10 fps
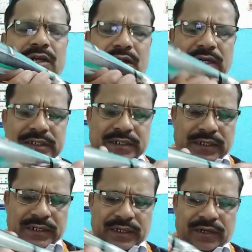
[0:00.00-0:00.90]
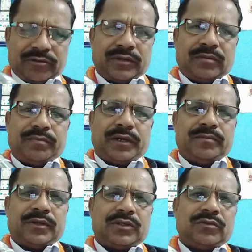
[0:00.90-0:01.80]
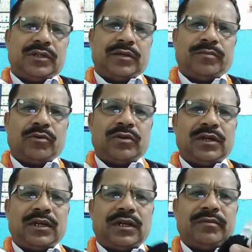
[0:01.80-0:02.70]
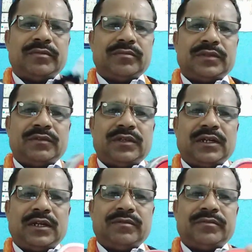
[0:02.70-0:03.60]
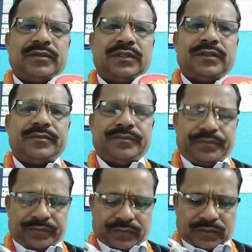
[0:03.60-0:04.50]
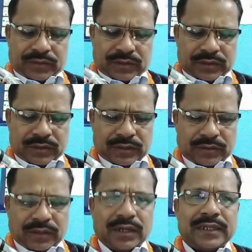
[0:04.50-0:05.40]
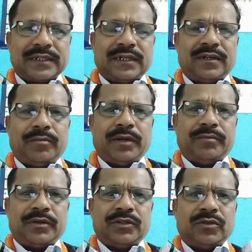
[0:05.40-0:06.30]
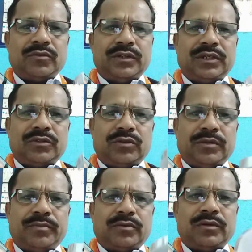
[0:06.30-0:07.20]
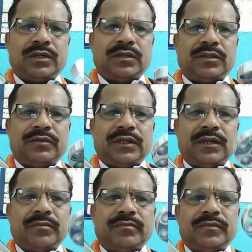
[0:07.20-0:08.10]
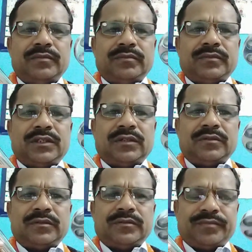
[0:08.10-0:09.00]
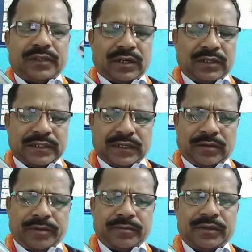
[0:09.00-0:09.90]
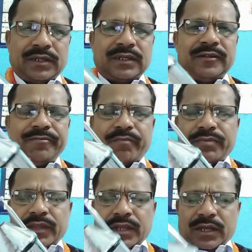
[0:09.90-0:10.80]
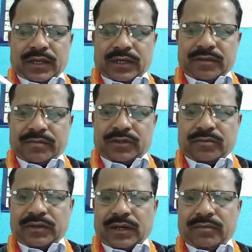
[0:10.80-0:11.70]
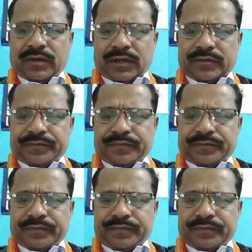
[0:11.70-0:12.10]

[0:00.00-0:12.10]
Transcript: ஆர்எஸ் ஸ்கேனரில் நாம் பயன்படுத்தக்கூடிய பொருள்கள் எல்லாம் இவையெல்லாம் வந்து ஆர்எஸ் ஸ்கேனரில் பயன்படுத்தக்கூடிய துணை பொருள்கள் இவையெல்லாம் தான் இந்த அரஸ்கேனில் பயன்படுகிறது இது மட்டும் இல்லாமல்